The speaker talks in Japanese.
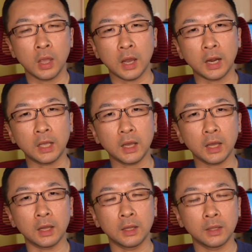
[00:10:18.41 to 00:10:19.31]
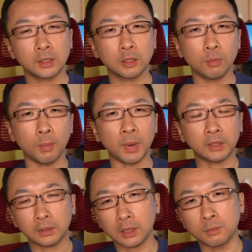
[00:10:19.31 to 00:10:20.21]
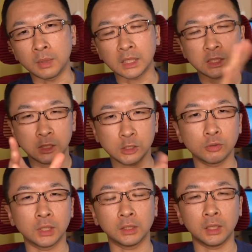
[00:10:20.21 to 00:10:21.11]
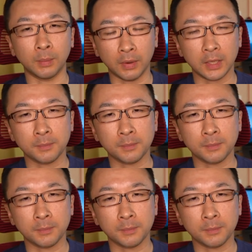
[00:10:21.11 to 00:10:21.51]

あれが、例えば全く真っ白だった場合、